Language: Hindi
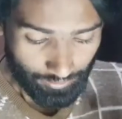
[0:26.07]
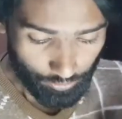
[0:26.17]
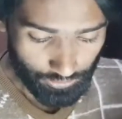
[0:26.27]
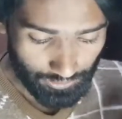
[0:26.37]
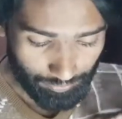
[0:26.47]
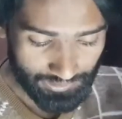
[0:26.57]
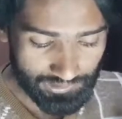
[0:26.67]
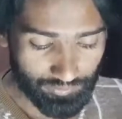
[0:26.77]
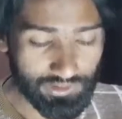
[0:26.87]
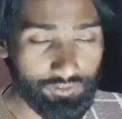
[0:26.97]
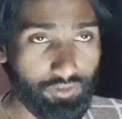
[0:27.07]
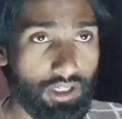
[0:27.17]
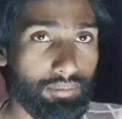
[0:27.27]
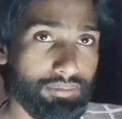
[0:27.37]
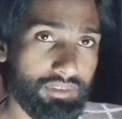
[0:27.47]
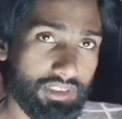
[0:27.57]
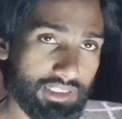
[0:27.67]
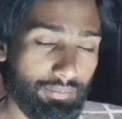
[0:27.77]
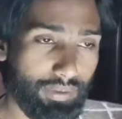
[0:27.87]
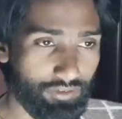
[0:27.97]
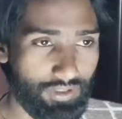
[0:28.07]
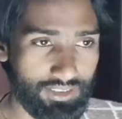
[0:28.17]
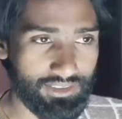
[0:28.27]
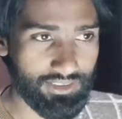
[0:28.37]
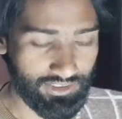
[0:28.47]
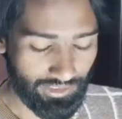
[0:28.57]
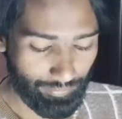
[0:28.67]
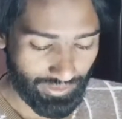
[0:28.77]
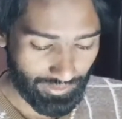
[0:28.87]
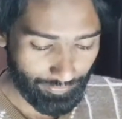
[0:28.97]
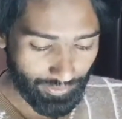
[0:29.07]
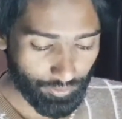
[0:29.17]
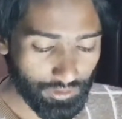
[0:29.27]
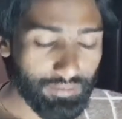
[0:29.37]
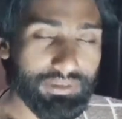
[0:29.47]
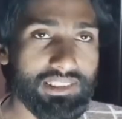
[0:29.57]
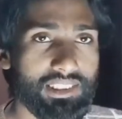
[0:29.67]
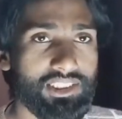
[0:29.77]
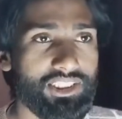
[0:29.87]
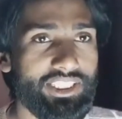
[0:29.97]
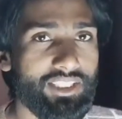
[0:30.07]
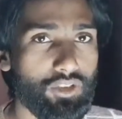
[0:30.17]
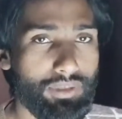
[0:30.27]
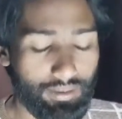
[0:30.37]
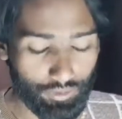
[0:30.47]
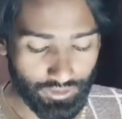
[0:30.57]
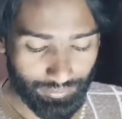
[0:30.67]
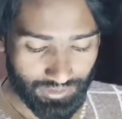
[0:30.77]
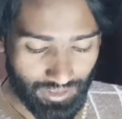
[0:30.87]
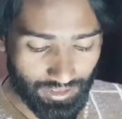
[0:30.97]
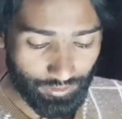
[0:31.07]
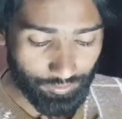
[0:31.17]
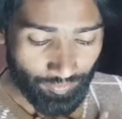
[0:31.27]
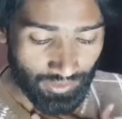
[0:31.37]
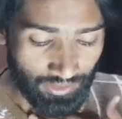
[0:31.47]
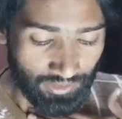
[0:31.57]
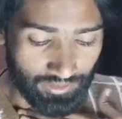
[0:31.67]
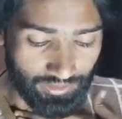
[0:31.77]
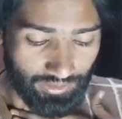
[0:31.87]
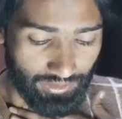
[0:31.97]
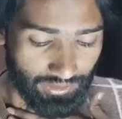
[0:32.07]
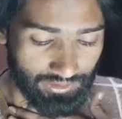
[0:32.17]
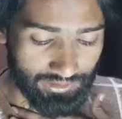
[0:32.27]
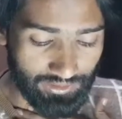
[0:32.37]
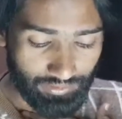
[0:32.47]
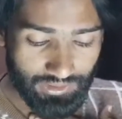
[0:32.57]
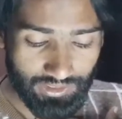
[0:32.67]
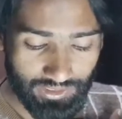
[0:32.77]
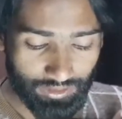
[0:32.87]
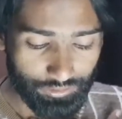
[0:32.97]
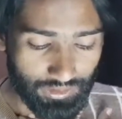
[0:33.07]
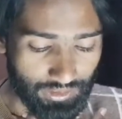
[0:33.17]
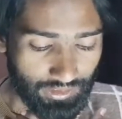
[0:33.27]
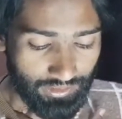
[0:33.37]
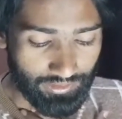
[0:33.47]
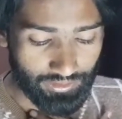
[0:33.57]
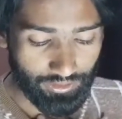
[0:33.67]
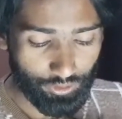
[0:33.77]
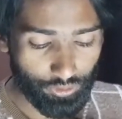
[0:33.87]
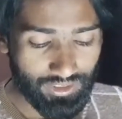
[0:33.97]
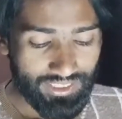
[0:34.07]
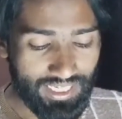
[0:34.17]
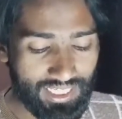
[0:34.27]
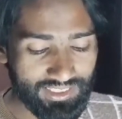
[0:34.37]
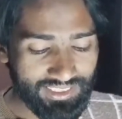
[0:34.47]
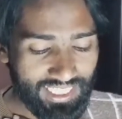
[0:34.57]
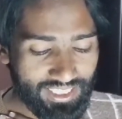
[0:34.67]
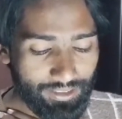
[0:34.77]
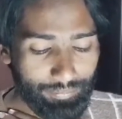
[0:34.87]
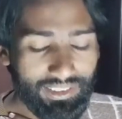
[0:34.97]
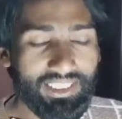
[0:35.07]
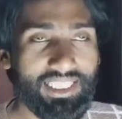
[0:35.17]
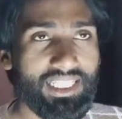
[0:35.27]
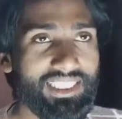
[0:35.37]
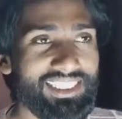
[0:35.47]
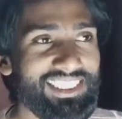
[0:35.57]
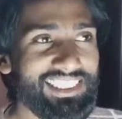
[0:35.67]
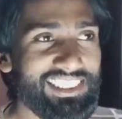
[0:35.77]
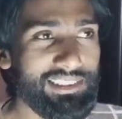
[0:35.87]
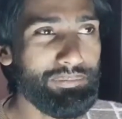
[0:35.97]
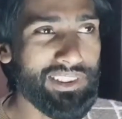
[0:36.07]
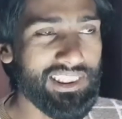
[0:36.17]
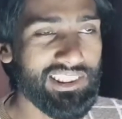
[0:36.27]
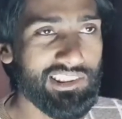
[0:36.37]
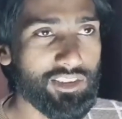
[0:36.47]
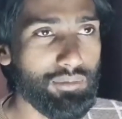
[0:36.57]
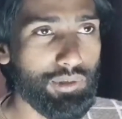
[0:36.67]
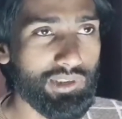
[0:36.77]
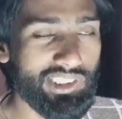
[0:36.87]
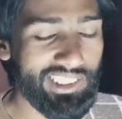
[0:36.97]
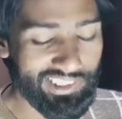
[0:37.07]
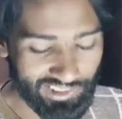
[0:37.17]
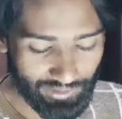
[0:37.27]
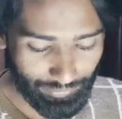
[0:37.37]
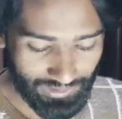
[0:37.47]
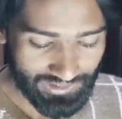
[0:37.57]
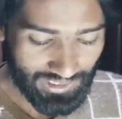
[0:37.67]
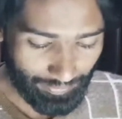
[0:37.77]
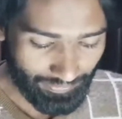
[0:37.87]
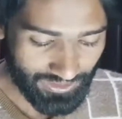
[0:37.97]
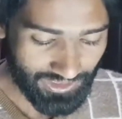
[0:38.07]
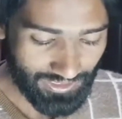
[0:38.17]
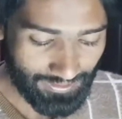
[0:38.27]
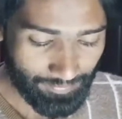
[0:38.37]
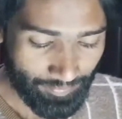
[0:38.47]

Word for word: गूगल प्ले सर्विस फ्राम दिसंबर वन ये मैंने अभी गूगल पे सर्च किया तो मैं आपको ये बता रहा हूँ कि इसकी वजह क्या हुई है कि जो कि डायरेक्ट कैरियर बिलिंग है डीसीबी जिसको बोलते हैं डीसीबी इसकी एब्रीवेशन है